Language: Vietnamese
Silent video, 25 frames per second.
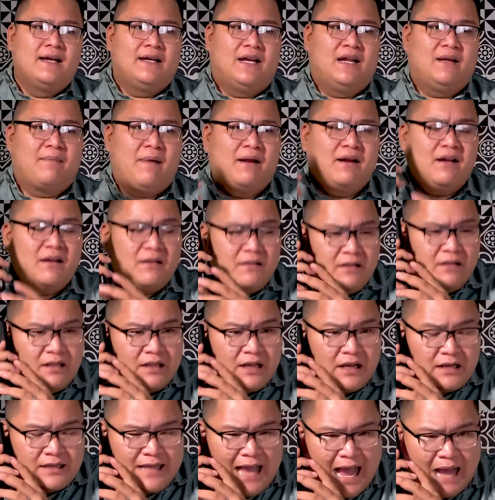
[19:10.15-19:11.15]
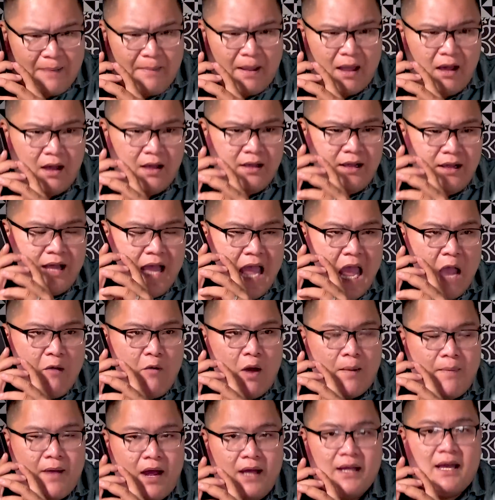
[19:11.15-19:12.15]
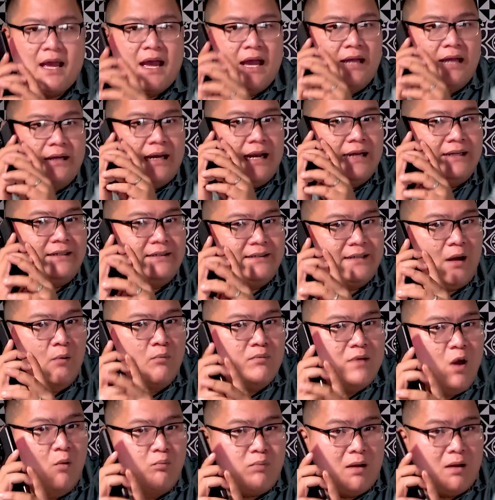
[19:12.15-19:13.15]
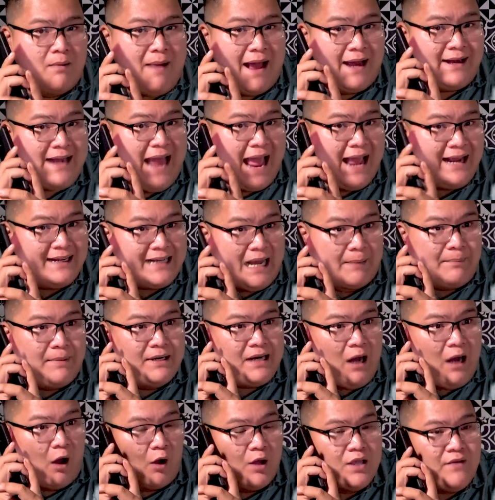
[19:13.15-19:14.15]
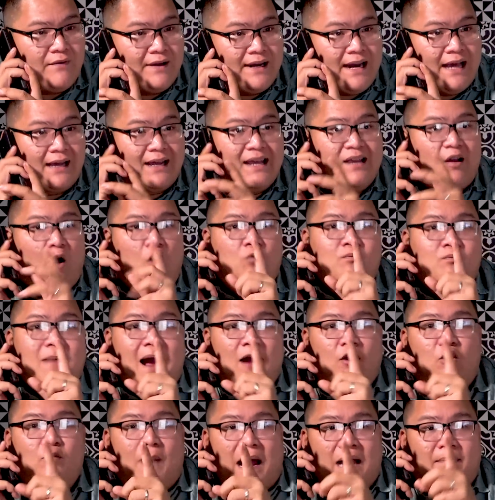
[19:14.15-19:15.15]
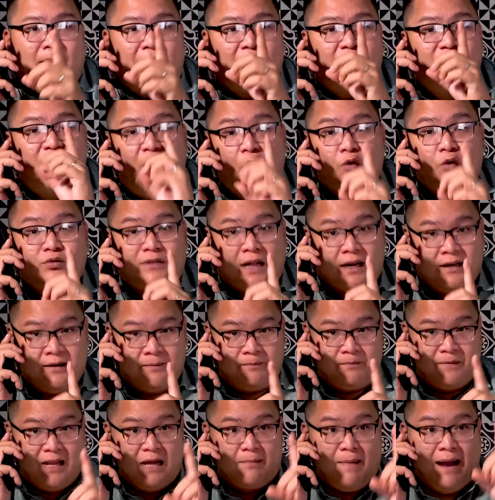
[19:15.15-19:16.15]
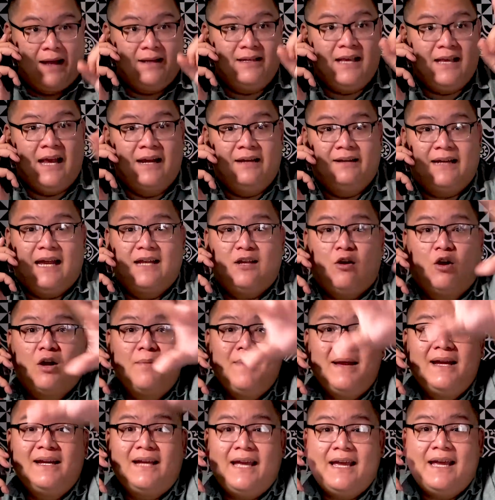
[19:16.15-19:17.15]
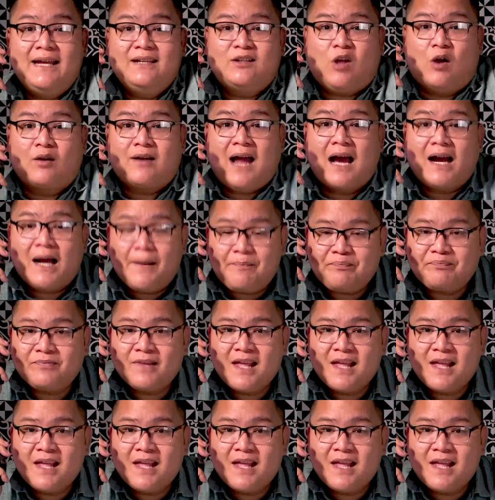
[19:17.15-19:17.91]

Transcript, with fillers: thì bác nói dạ mẹ ơi ghê quá mẹ ơi thì trong lúc mà bạn đang cầm điện thoại như vậy nè cái con mắt của bạn bạn vô tình là bạn nhìn ngay chỗ cái miếng kiến toàn thân á